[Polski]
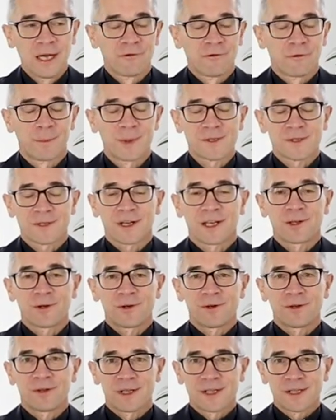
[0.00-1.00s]
Wobec
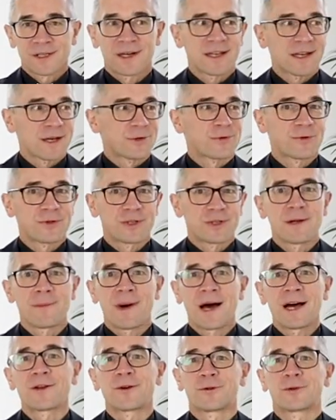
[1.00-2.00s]
tego Izajasz, już nie
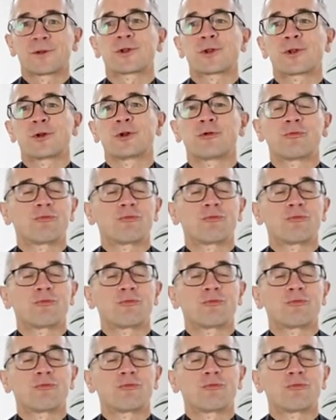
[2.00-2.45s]
mając